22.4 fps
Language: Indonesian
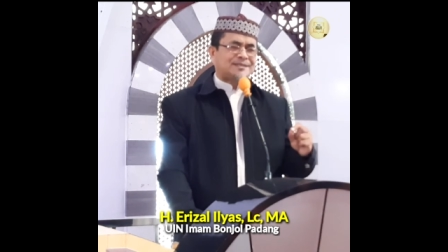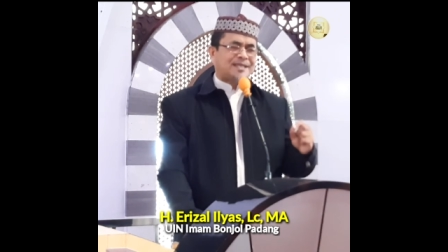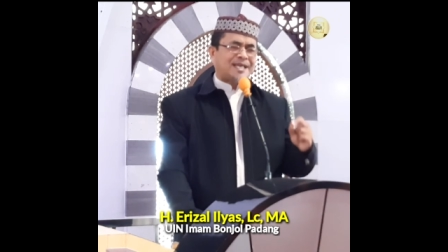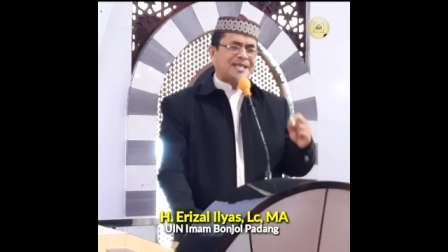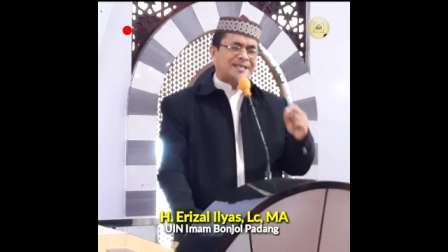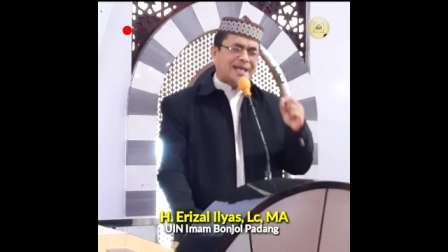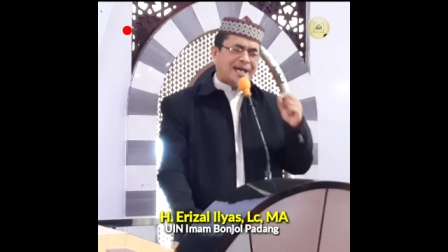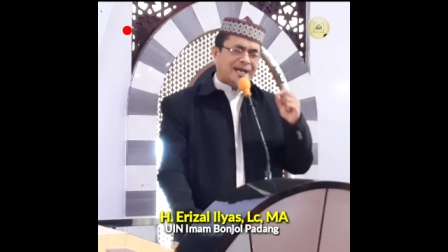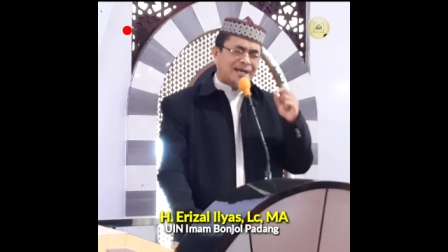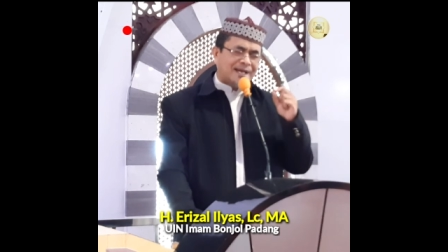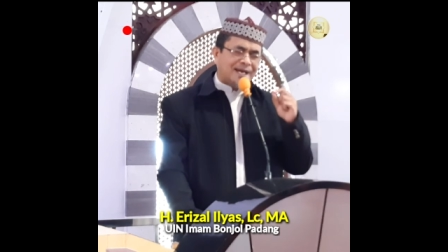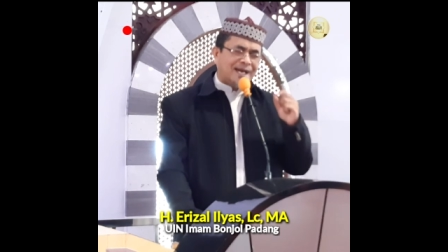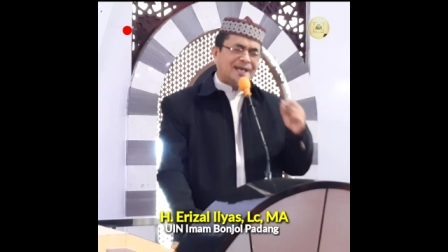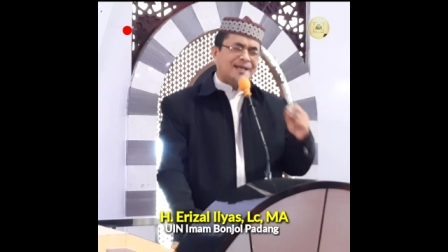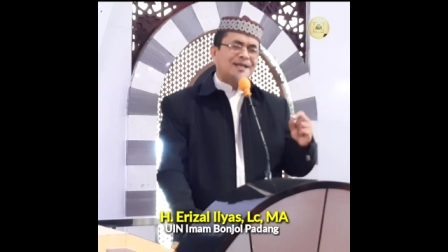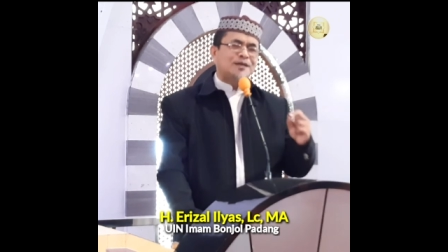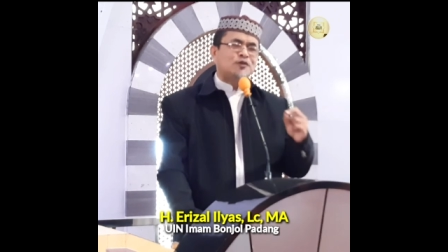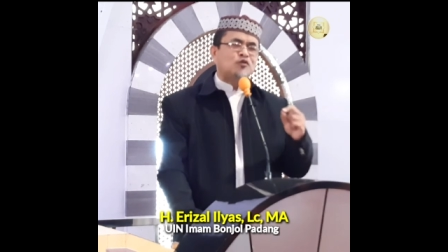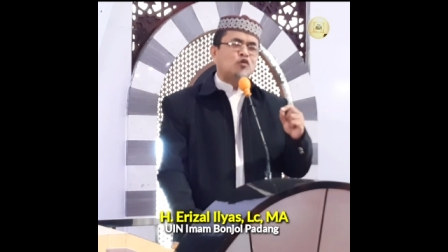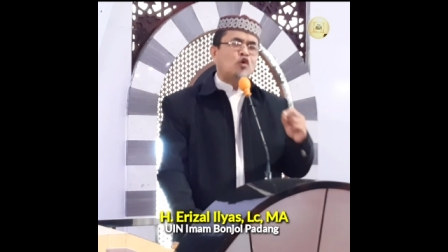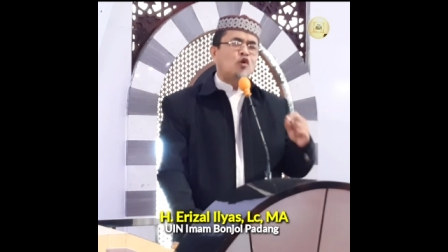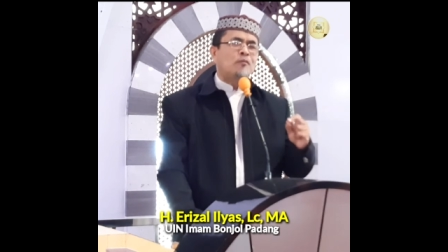
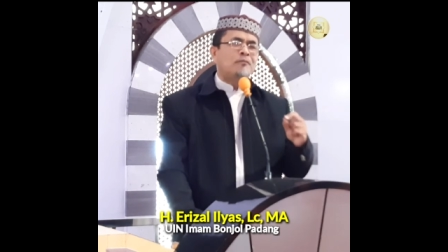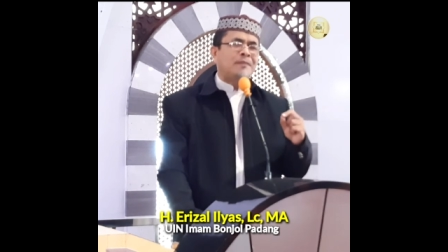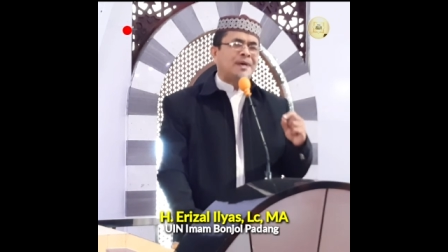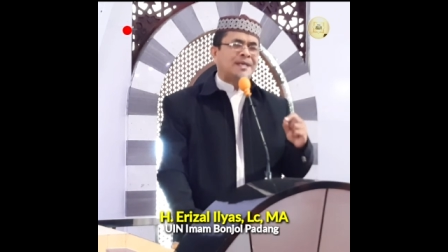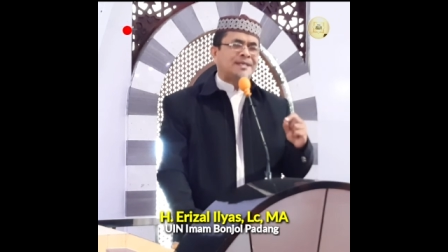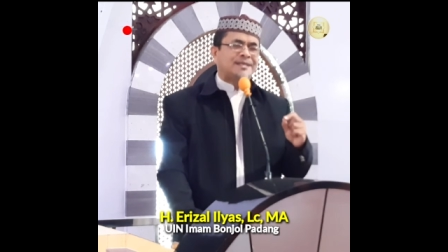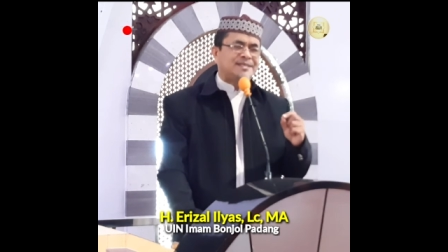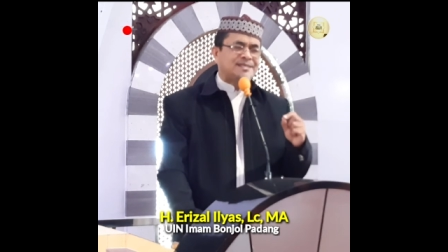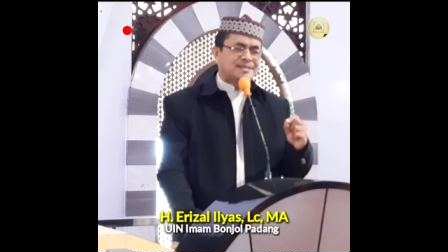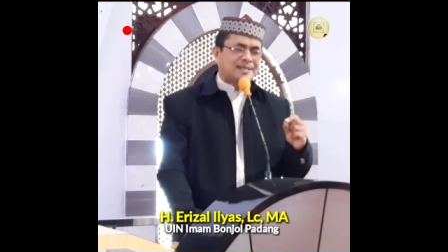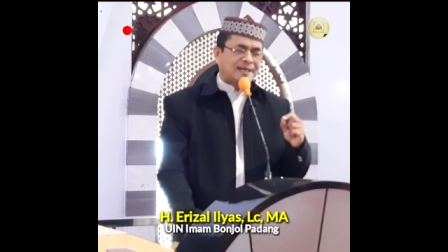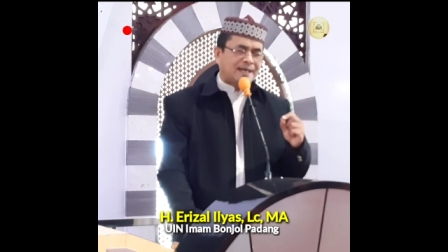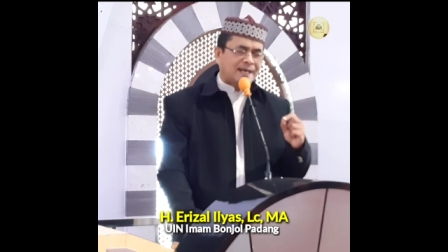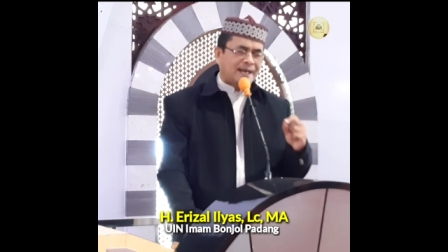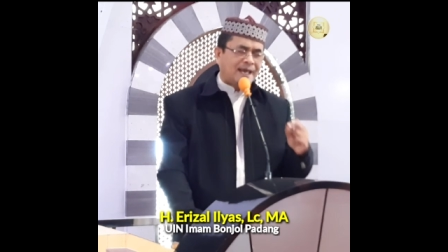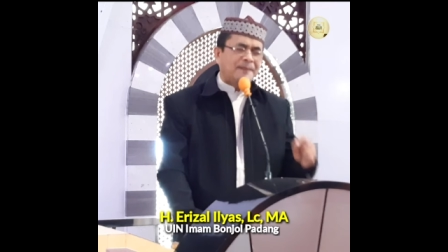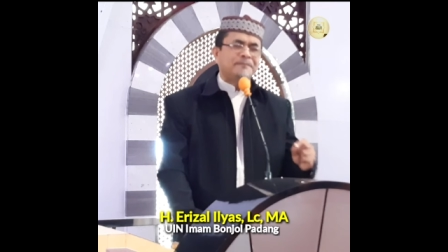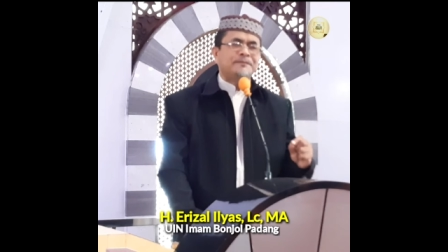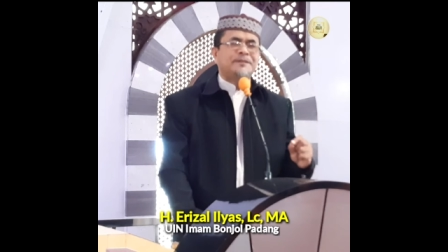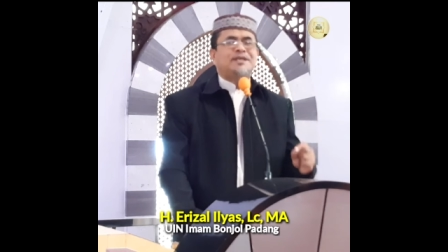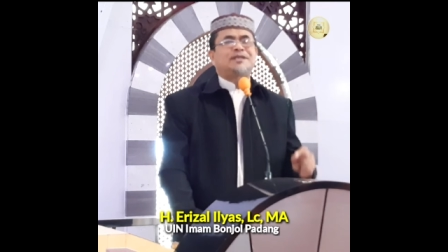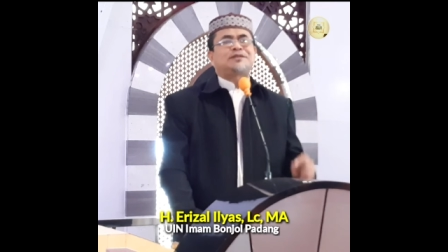tananggalan umat
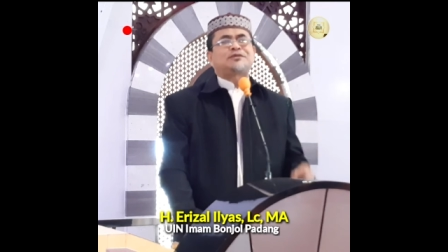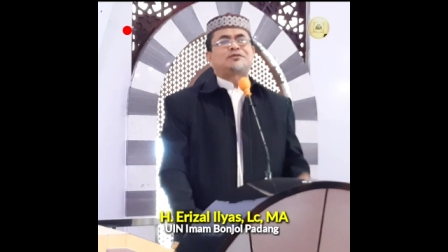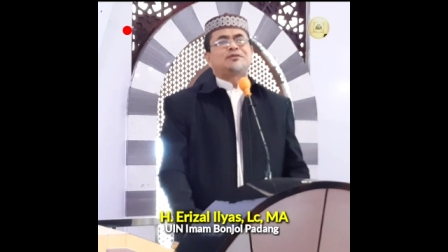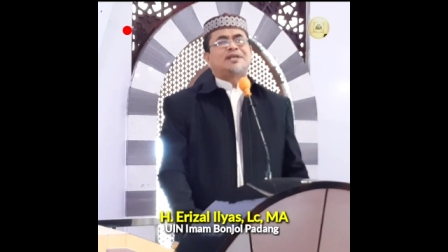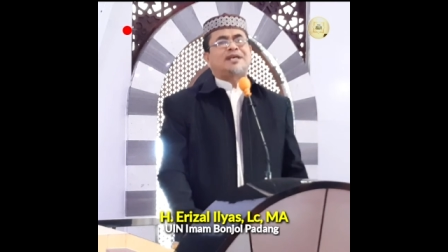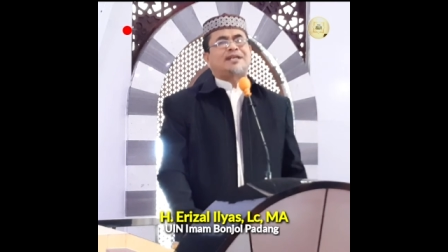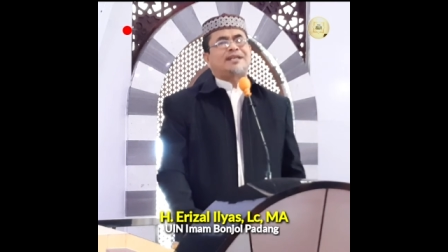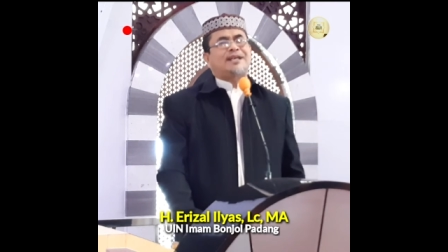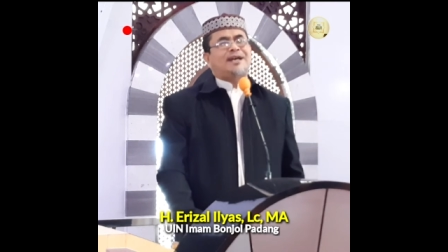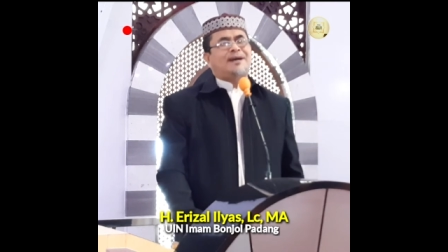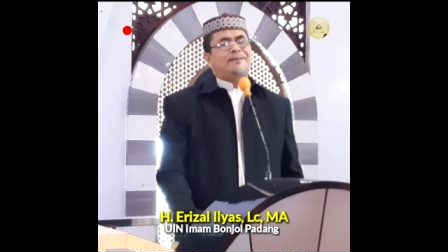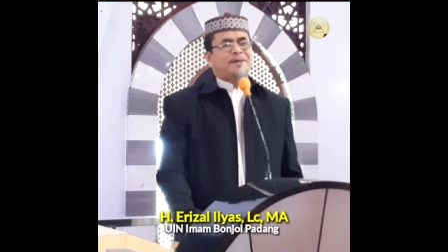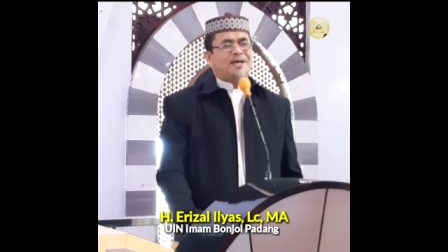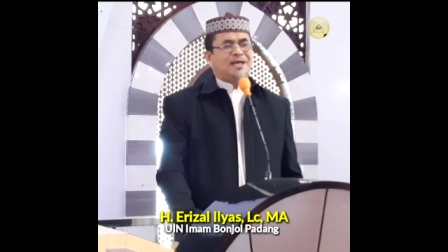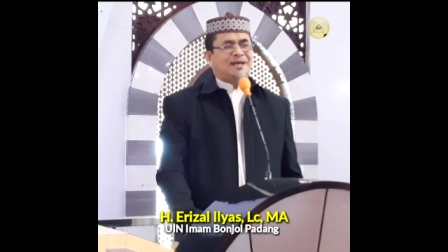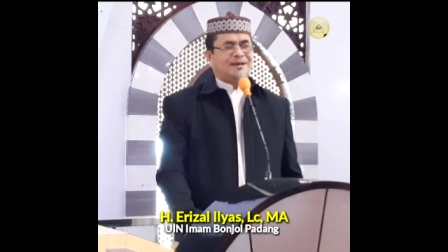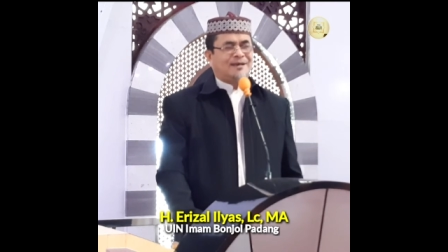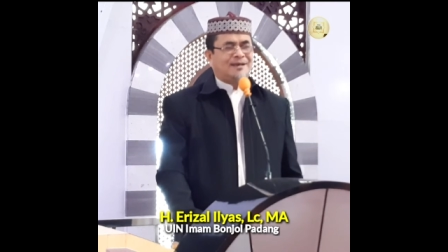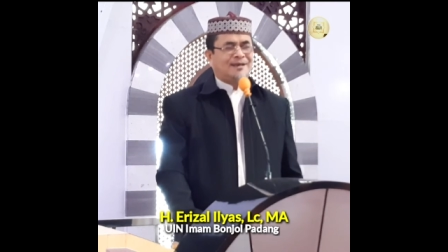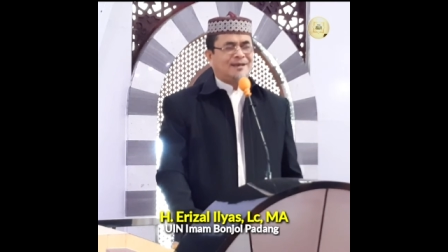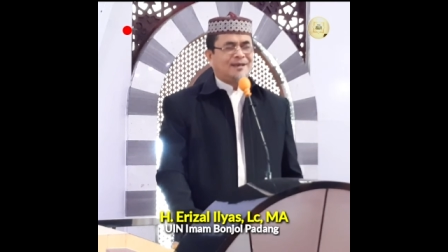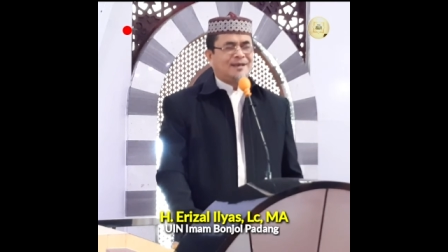Islam itu dari apa?